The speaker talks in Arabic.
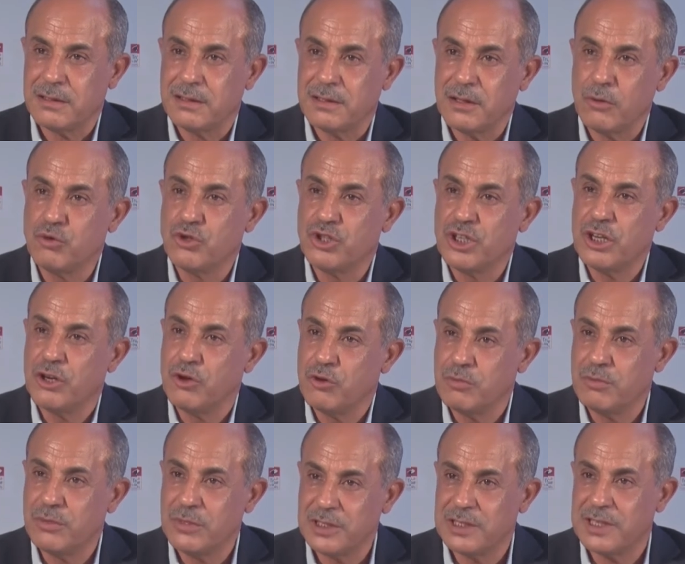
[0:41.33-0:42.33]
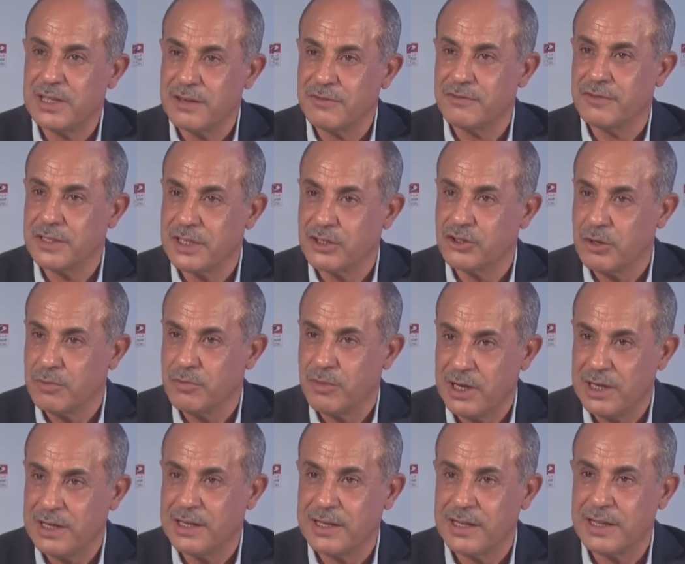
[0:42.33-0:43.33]
توجيههم من طرف
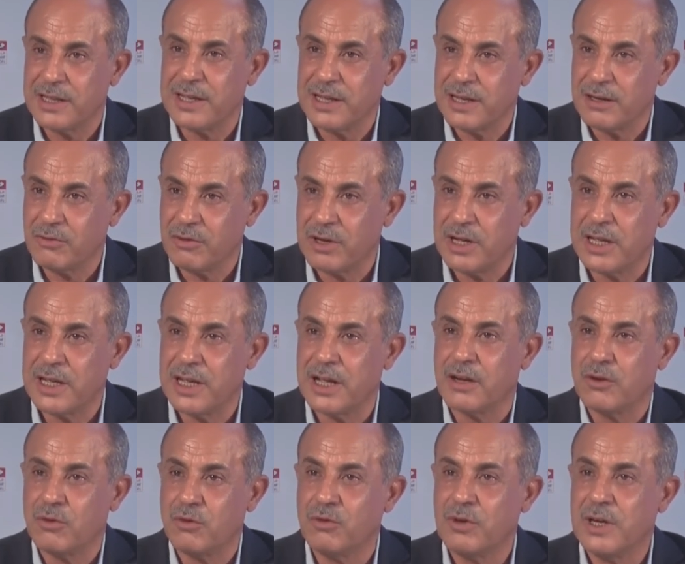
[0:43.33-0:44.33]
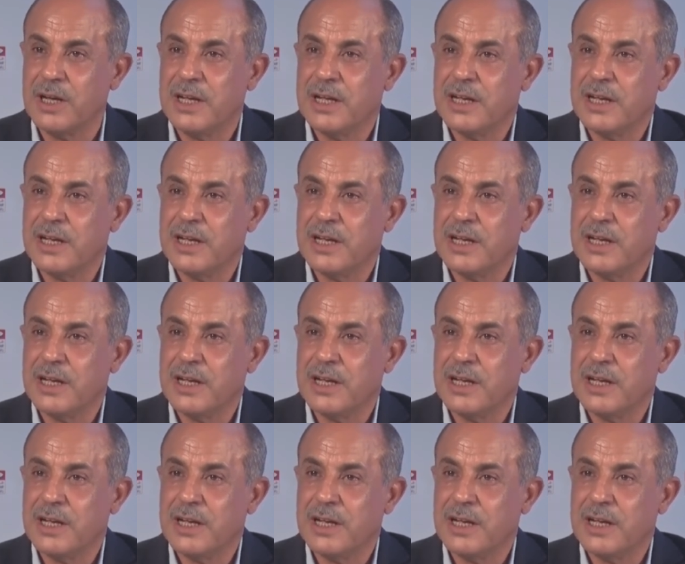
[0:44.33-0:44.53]
التجمع انذاك وهياكله